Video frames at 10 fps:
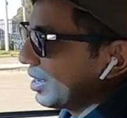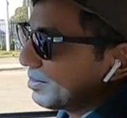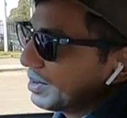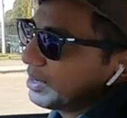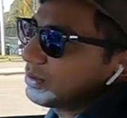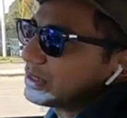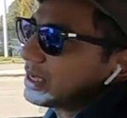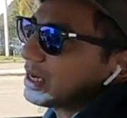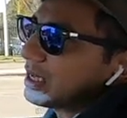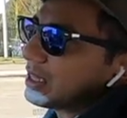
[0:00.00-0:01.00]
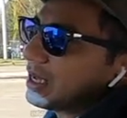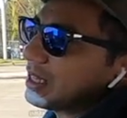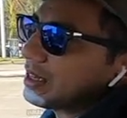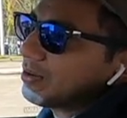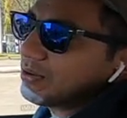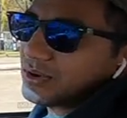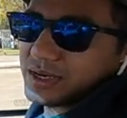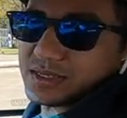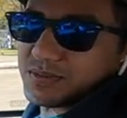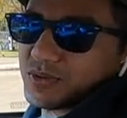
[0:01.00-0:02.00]
nggak bagus karena kita nggak tahu
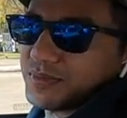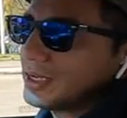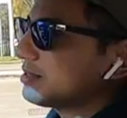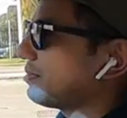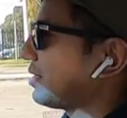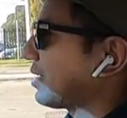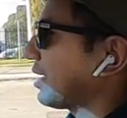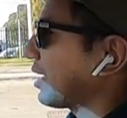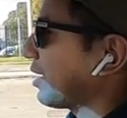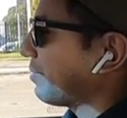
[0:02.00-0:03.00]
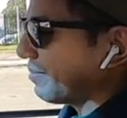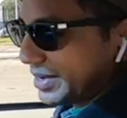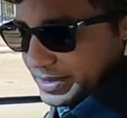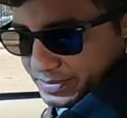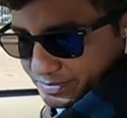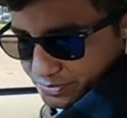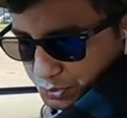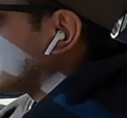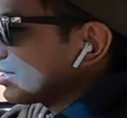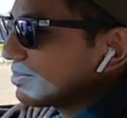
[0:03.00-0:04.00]
kondisi mobil sebenarnya kayak apa.
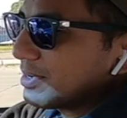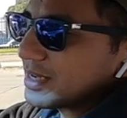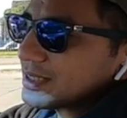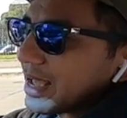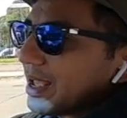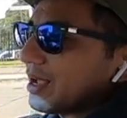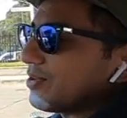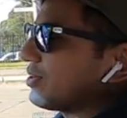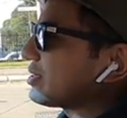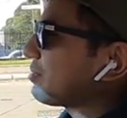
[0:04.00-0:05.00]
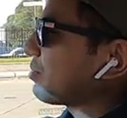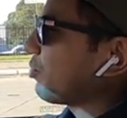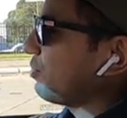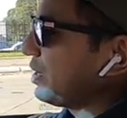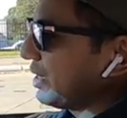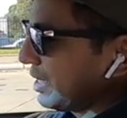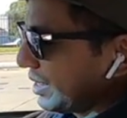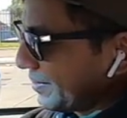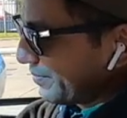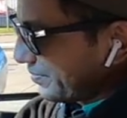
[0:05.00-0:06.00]
Gue nih sebenarnya sayang juga sama mobil
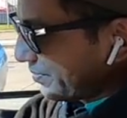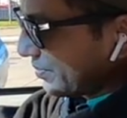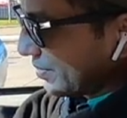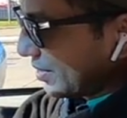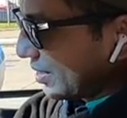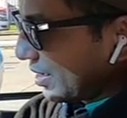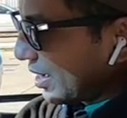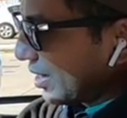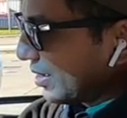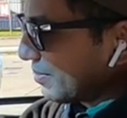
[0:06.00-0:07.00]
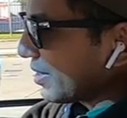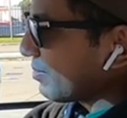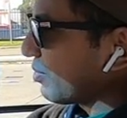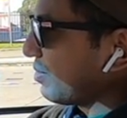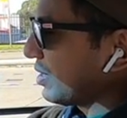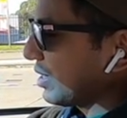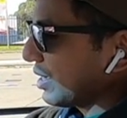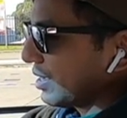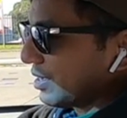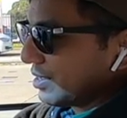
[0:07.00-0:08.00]
ini karena gimana ya mobil ini
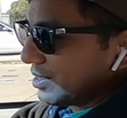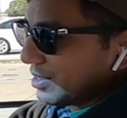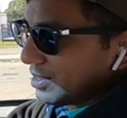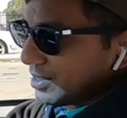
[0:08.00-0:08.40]
kayak